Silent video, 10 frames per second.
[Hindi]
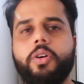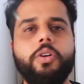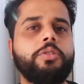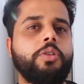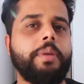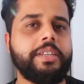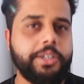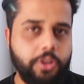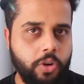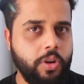और दोनों बाइक्स
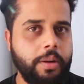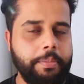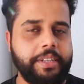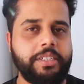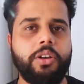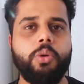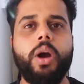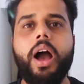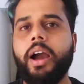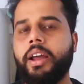के टॉर्क का कंपेरिजन
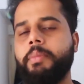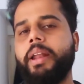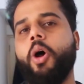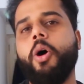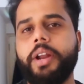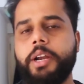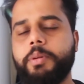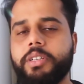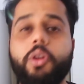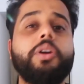करूंगा अगर मैं लॉन्ग राइड
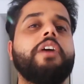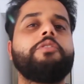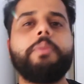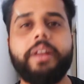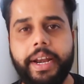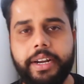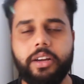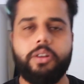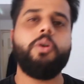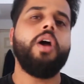पर जा रहा हूँ या फिर मैं राइड
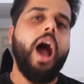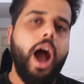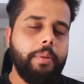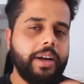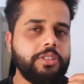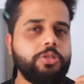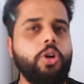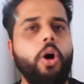कर रहा हूँ अब अगर जो